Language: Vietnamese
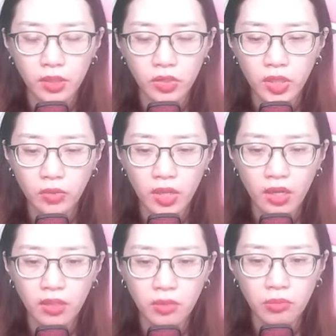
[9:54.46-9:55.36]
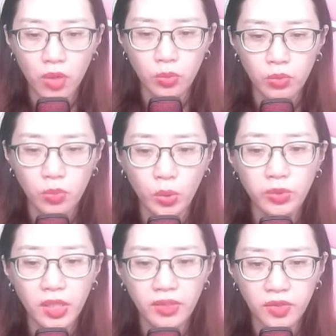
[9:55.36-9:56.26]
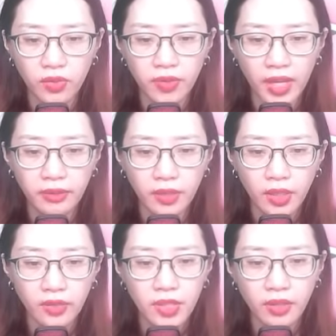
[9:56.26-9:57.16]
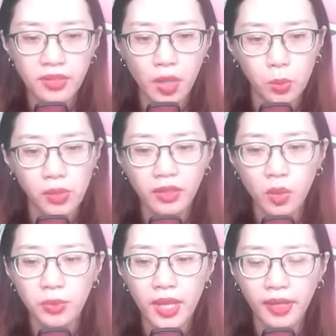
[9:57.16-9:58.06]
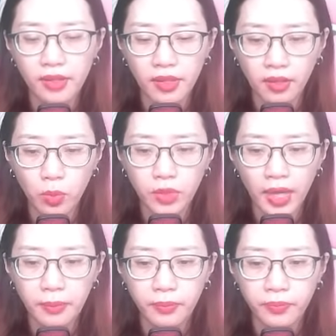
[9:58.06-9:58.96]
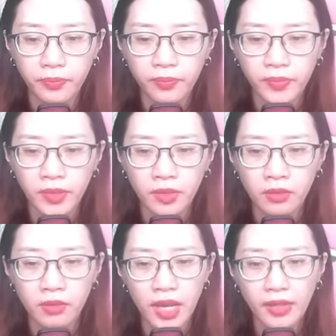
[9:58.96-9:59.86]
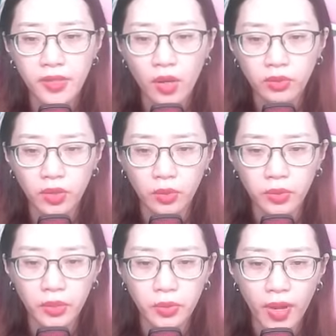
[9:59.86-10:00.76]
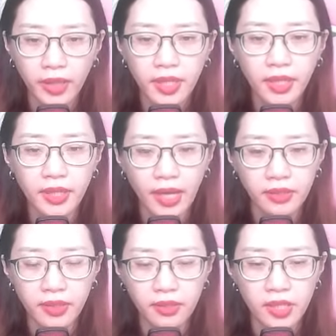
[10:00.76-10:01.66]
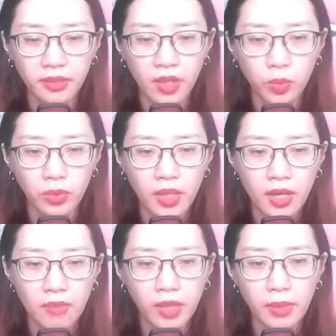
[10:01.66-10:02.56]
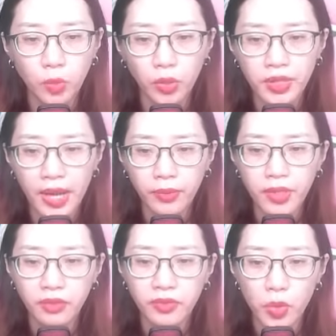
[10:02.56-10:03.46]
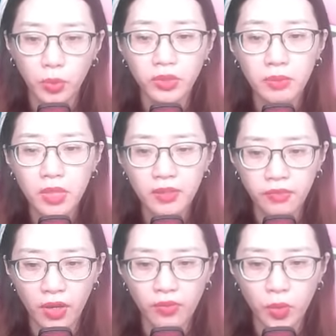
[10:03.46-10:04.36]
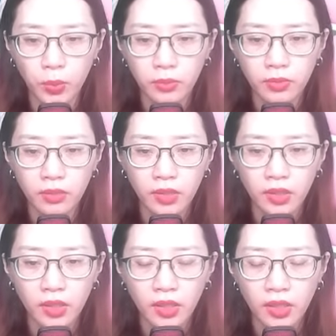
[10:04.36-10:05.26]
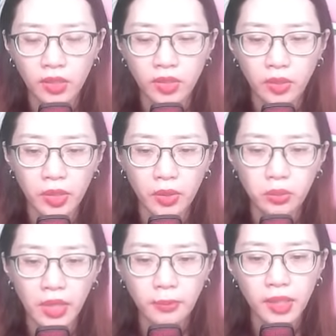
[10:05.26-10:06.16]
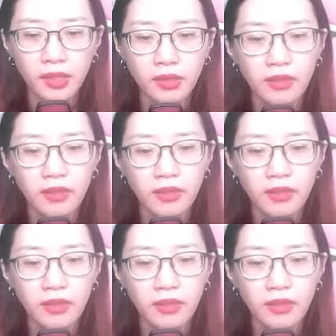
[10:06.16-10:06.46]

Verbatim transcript: Sau đó bỗng một tiếng nổ vang, chấn động qua không gian diệt không tháp. Là do tiểu tiểu hóa thành đại nhật trên không, bị mũi đạo nhân đụng tới mức vỡ vụn. Tiểu tiểu thảm thiết